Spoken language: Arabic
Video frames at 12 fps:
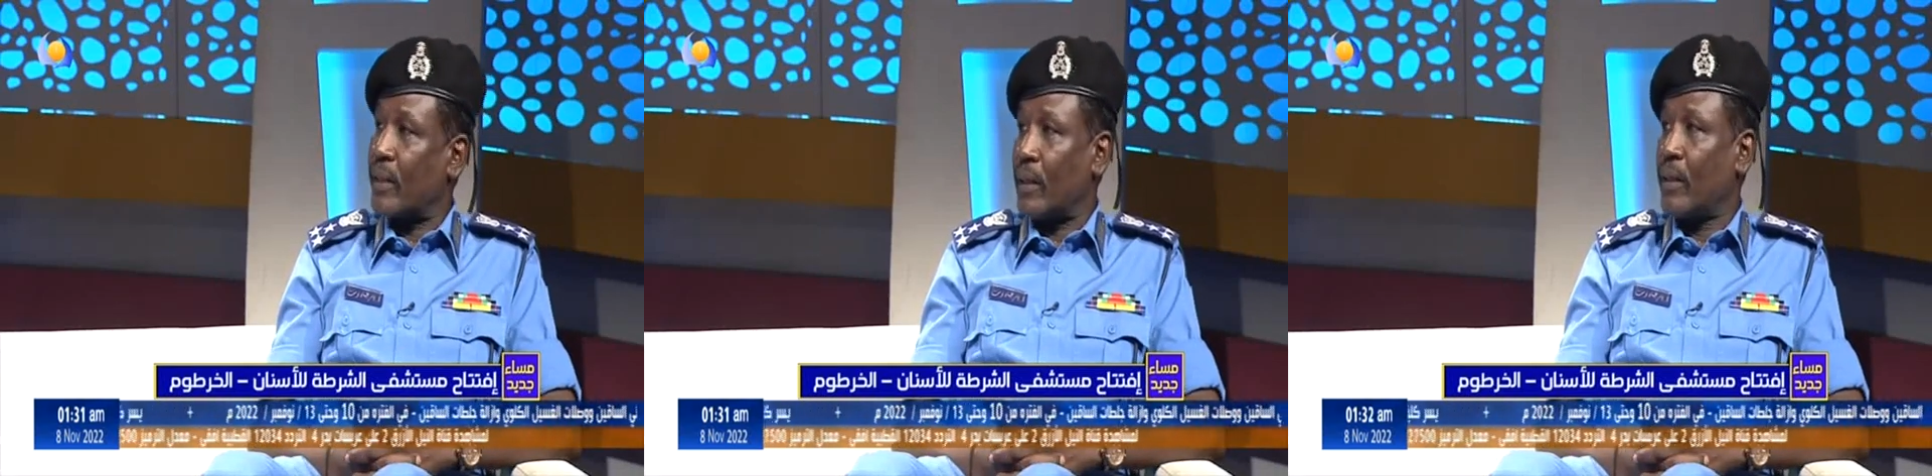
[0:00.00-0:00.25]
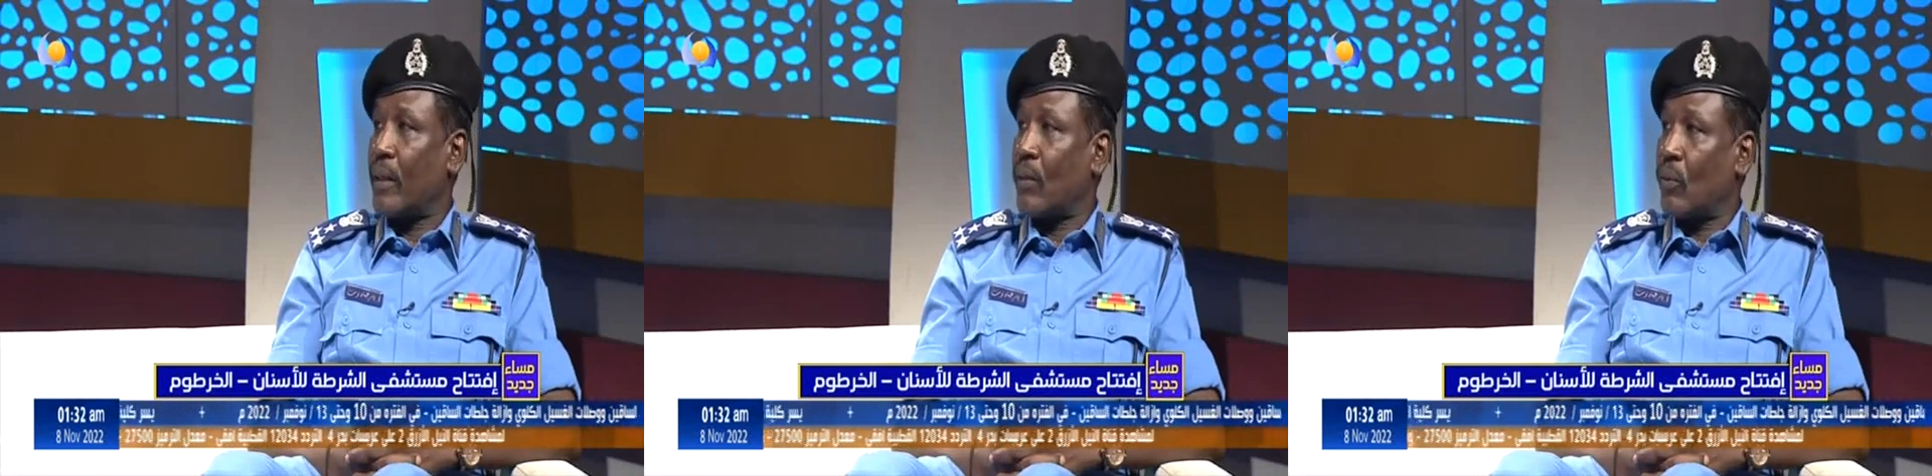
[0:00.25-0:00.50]

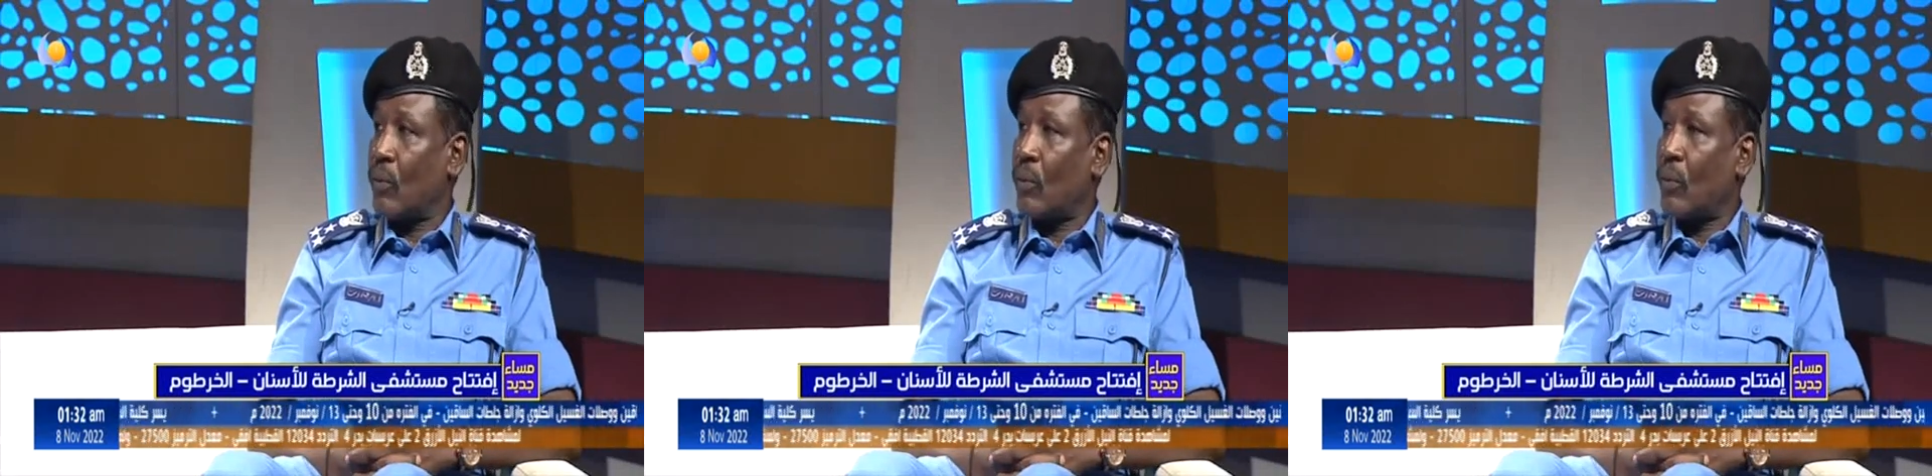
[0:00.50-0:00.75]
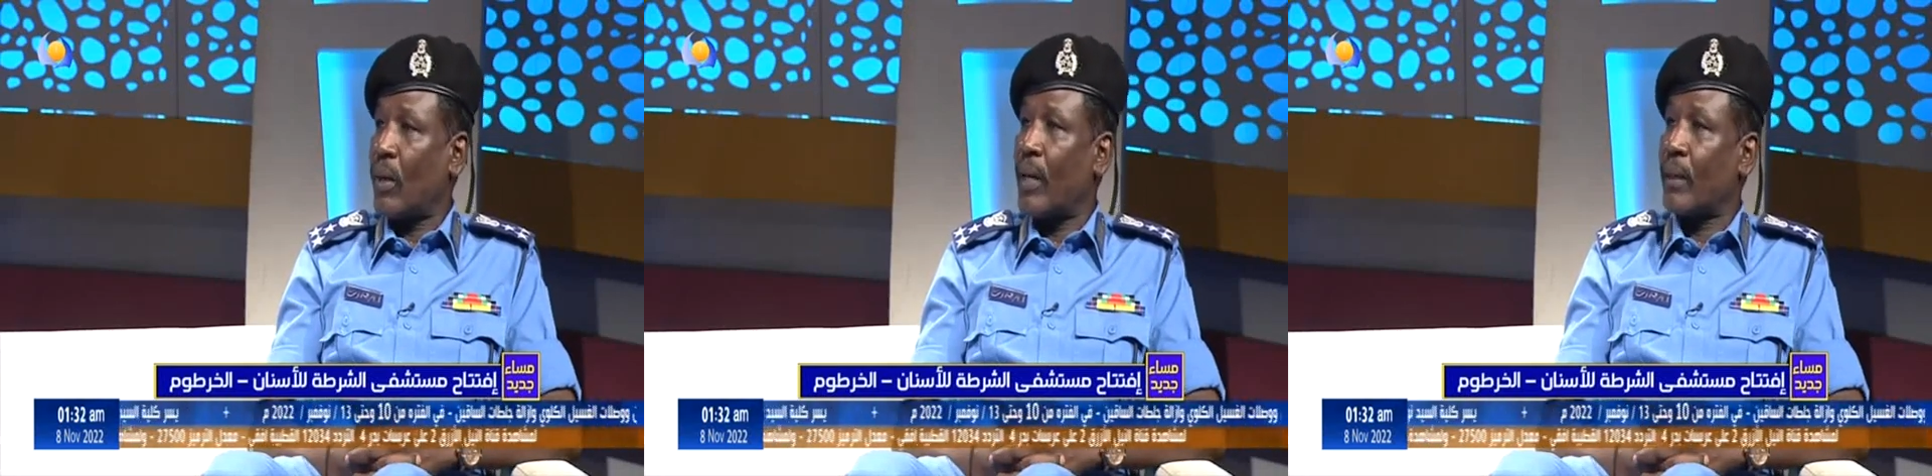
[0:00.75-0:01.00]
الشرائح
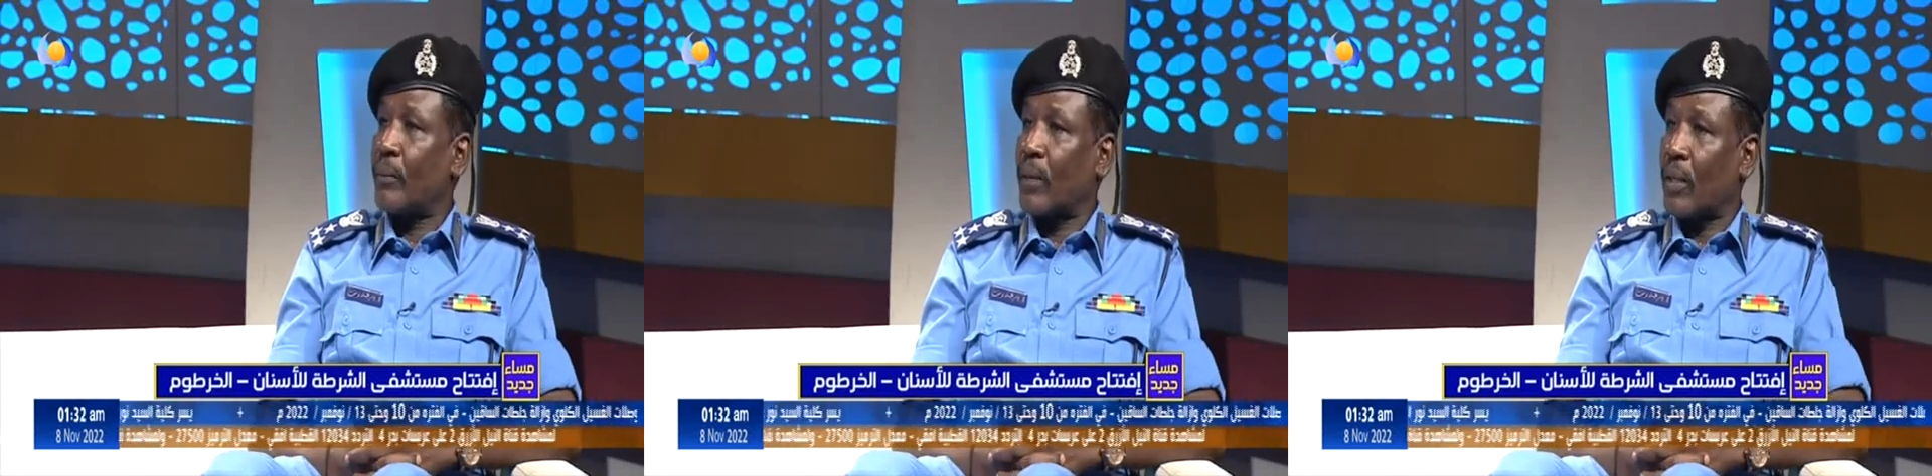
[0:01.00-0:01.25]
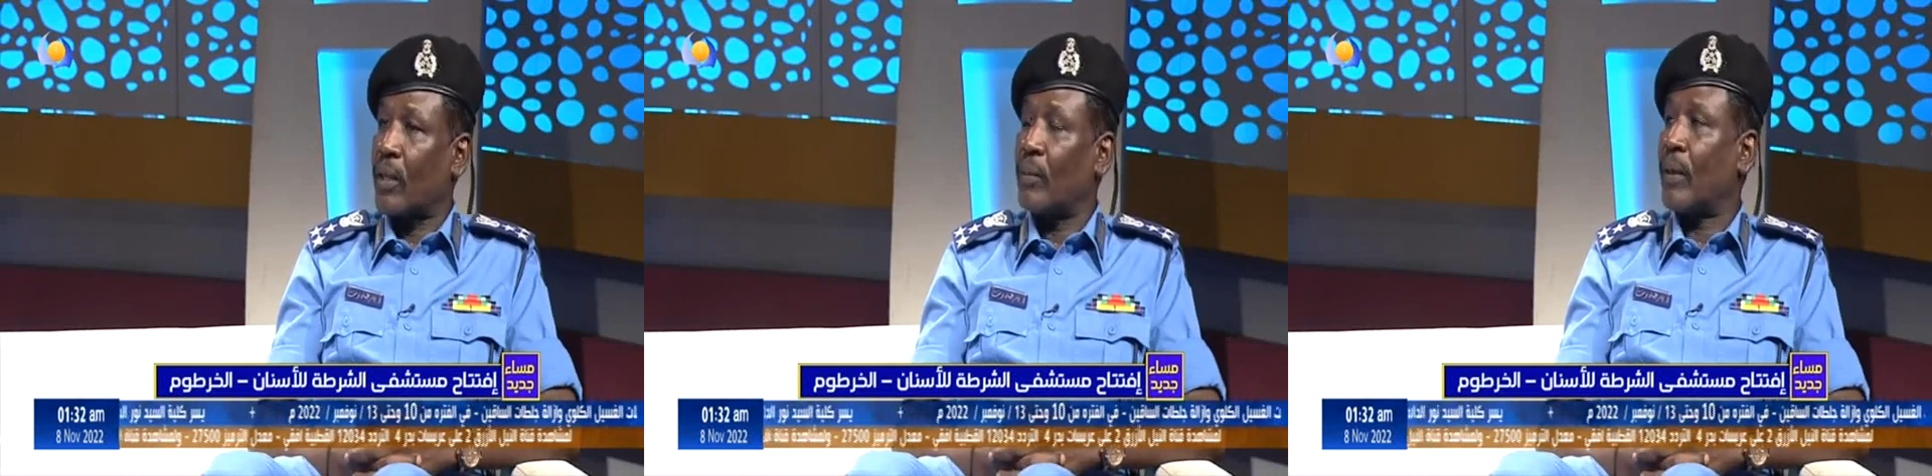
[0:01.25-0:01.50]
حتى
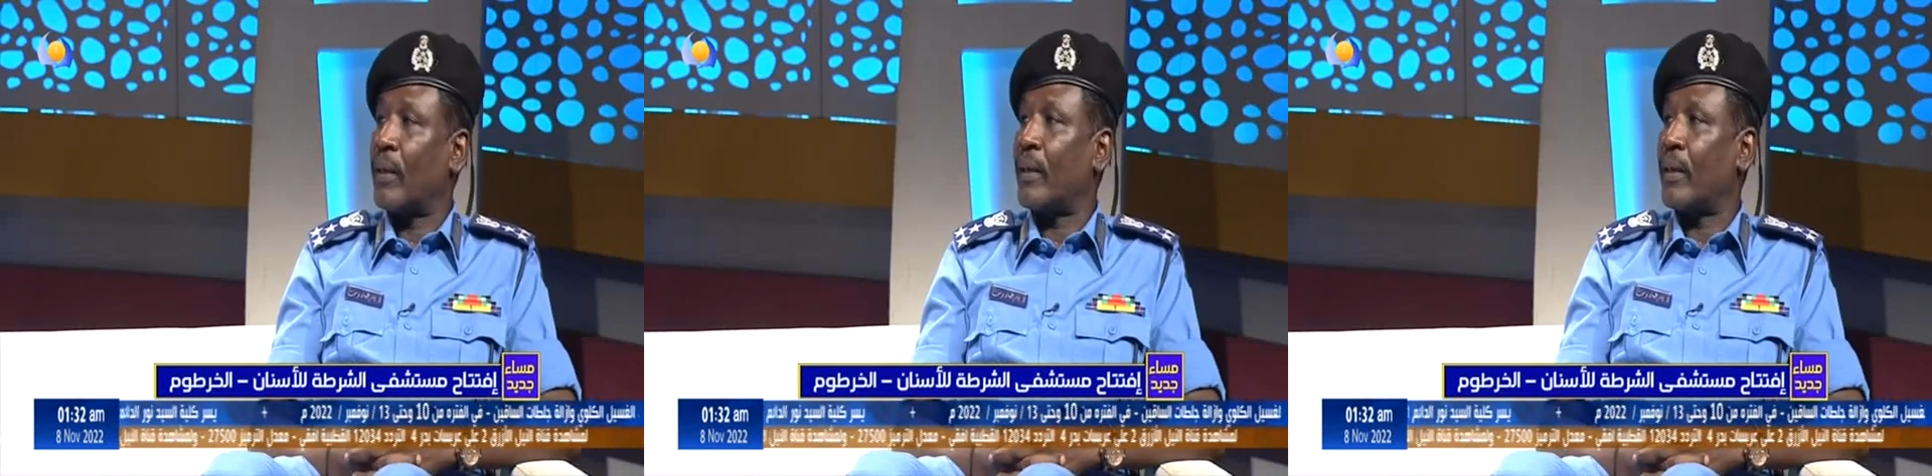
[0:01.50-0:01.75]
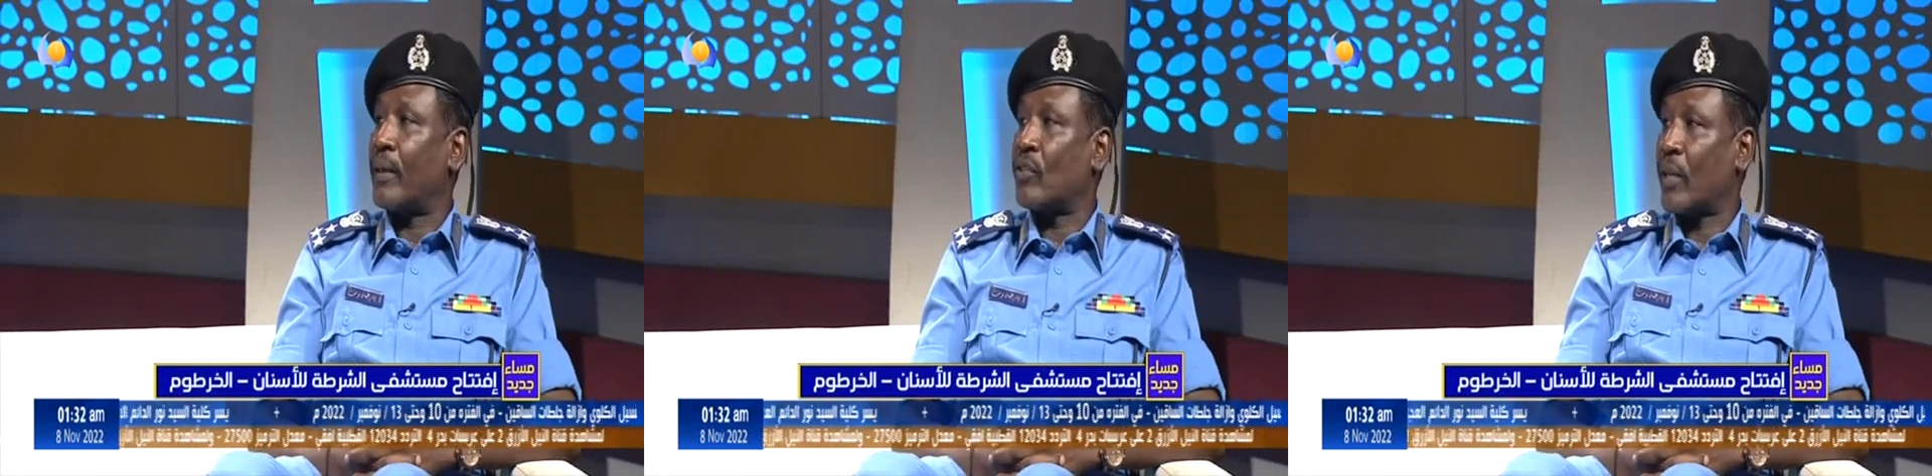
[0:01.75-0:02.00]

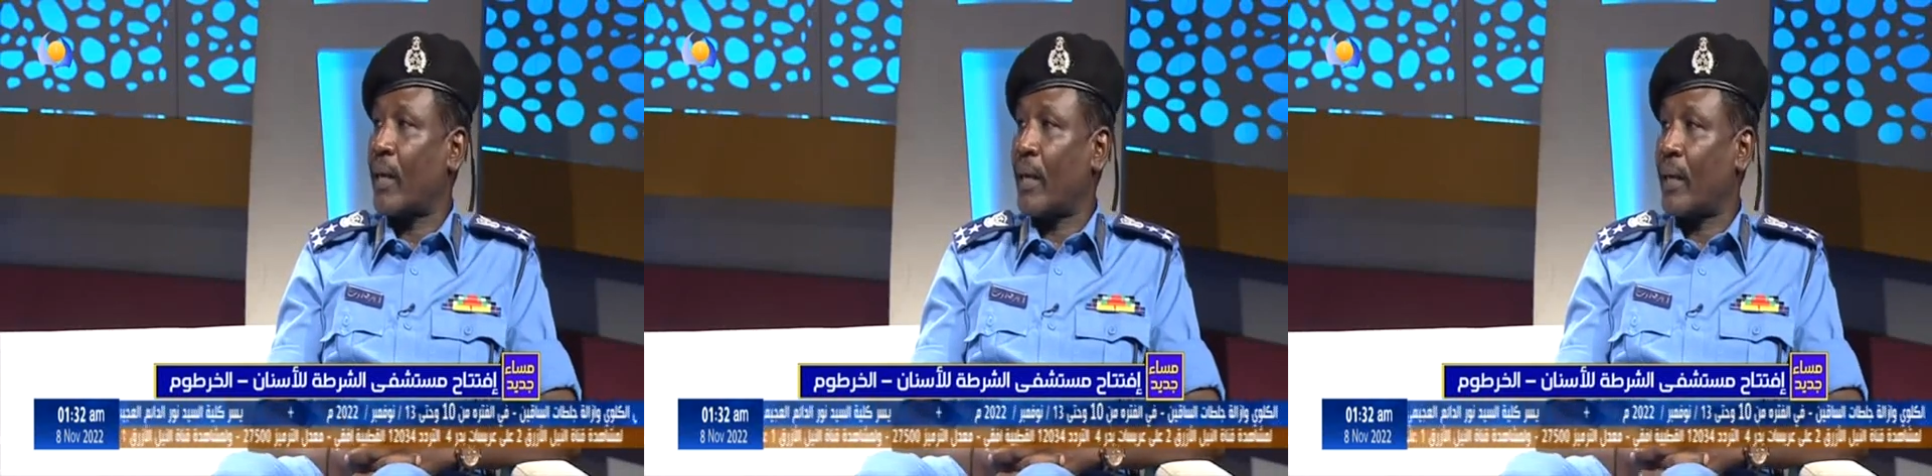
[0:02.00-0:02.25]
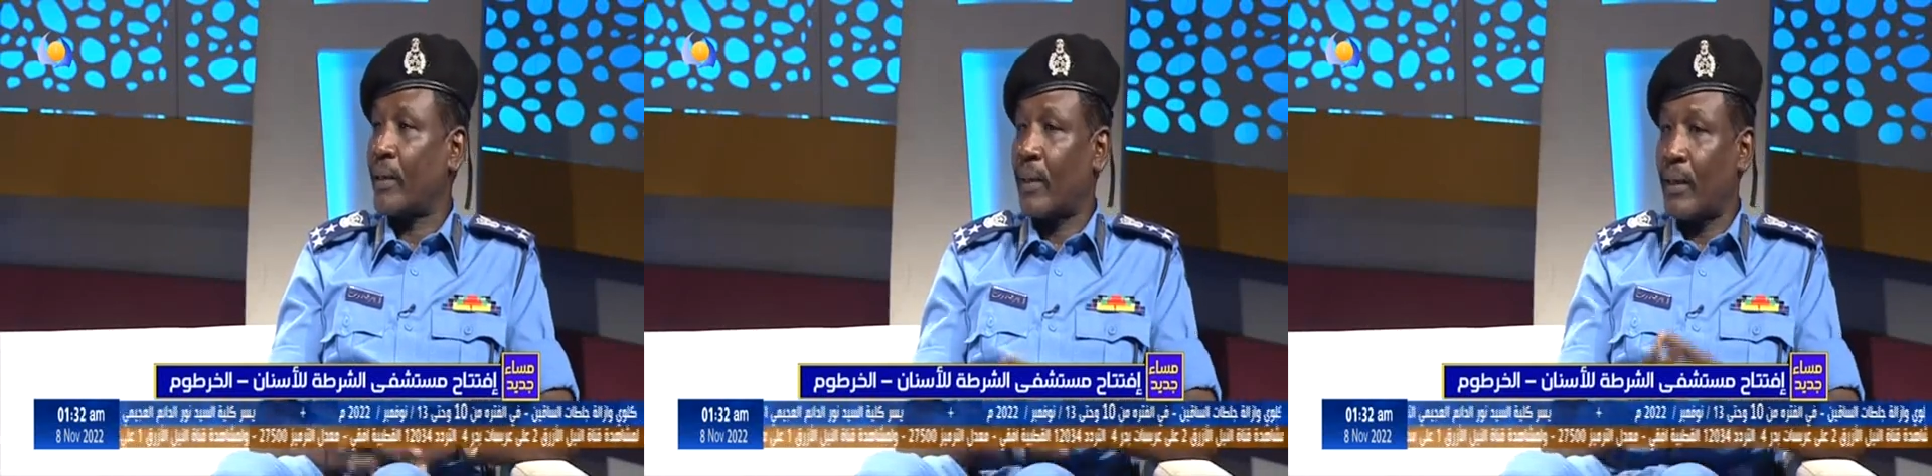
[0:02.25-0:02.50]
المتوسطه
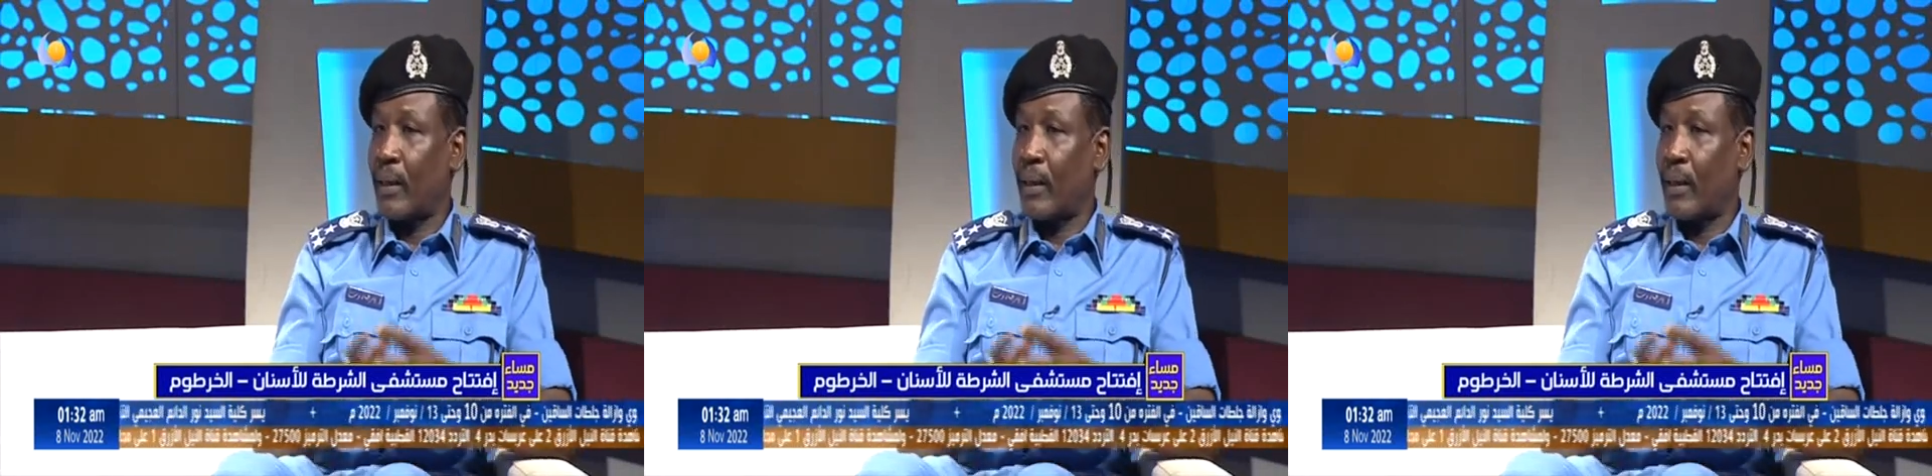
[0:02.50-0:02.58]
والضعيفه